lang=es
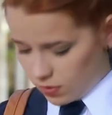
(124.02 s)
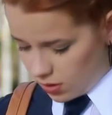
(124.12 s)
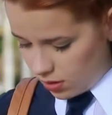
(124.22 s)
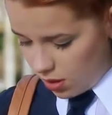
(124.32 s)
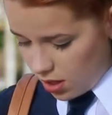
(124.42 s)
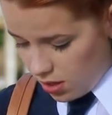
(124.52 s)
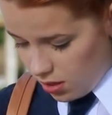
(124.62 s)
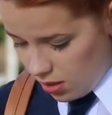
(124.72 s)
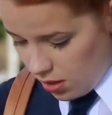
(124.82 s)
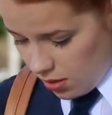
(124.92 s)
¿Te parece? ¡Ay!
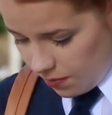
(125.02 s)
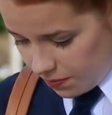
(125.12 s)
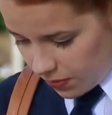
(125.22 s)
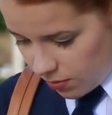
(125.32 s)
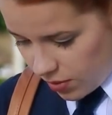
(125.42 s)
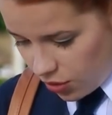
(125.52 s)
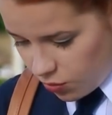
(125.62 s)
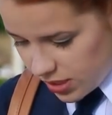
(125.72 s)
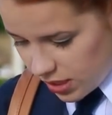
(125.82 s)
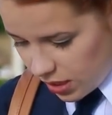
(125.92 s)
Me llegó
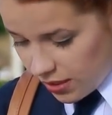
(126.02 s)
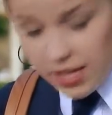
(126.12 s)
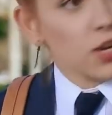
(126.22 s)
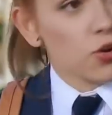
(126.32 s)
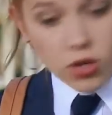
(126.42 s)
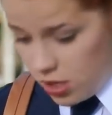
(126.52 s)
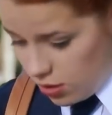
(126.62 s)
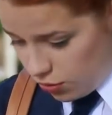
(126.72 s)
un mensaje. ¡De Nico!